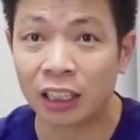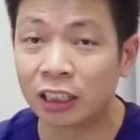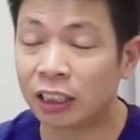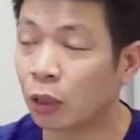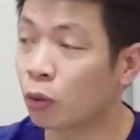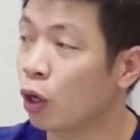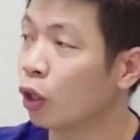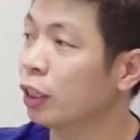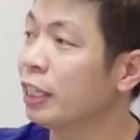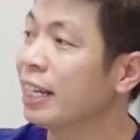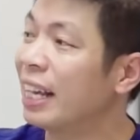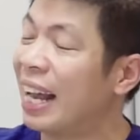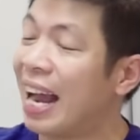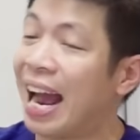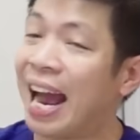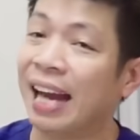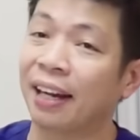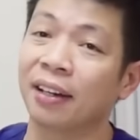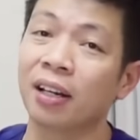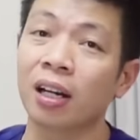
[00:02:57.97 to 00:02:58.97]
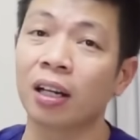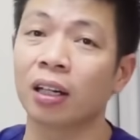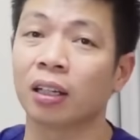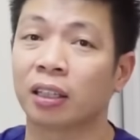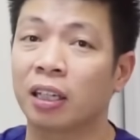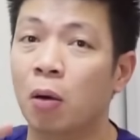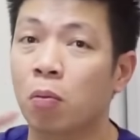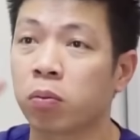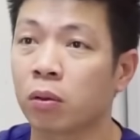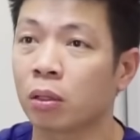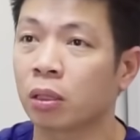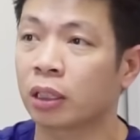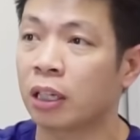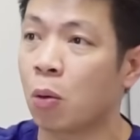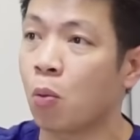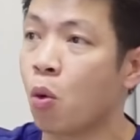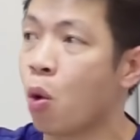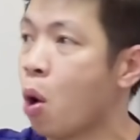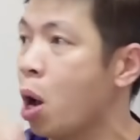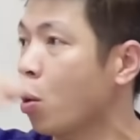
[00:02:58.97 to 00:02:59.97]
sau đó thì cả nước ở trong
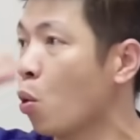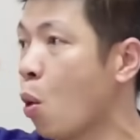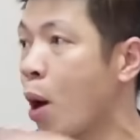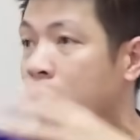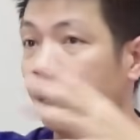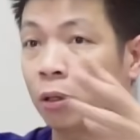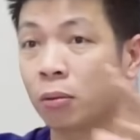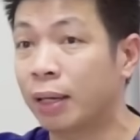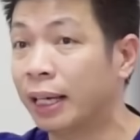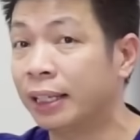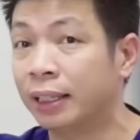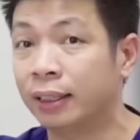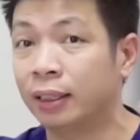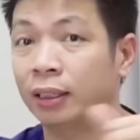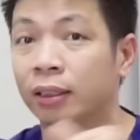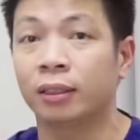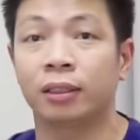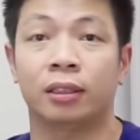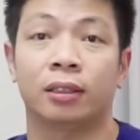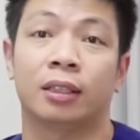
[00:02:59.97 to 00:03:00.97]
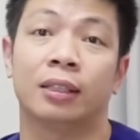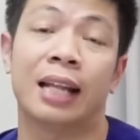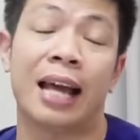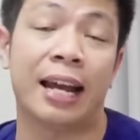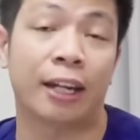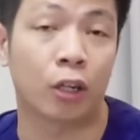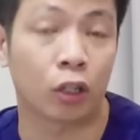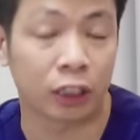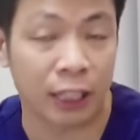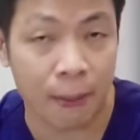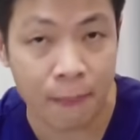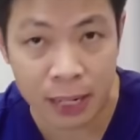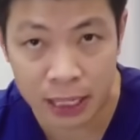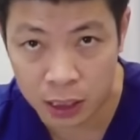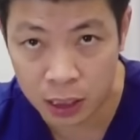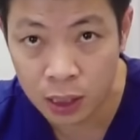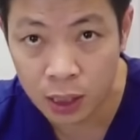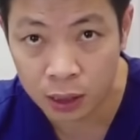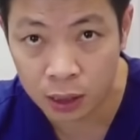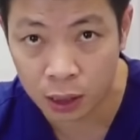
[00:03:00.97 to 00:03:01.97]
trong hoa quả trong canh là nó sẽ
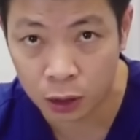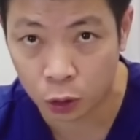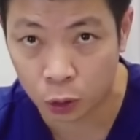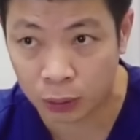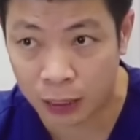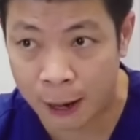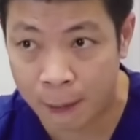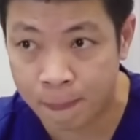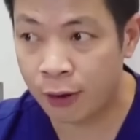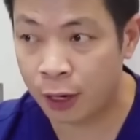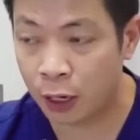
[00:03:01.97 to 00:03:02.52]
bị thừa nước của chúng